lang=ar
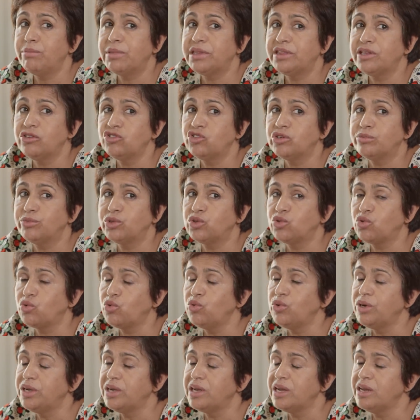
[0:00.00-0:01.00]
ما تنجم
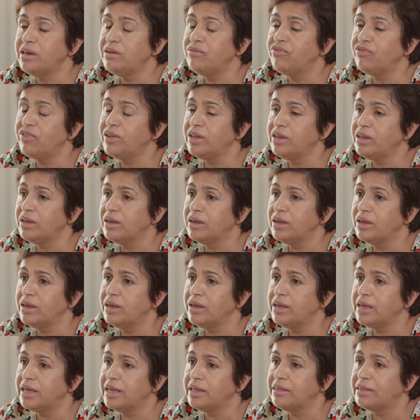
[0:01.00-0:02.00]
تكون كان في
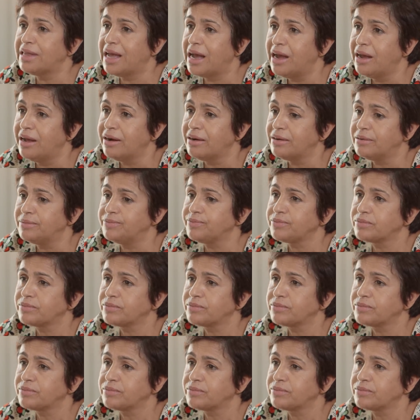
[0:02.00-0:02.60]
اطار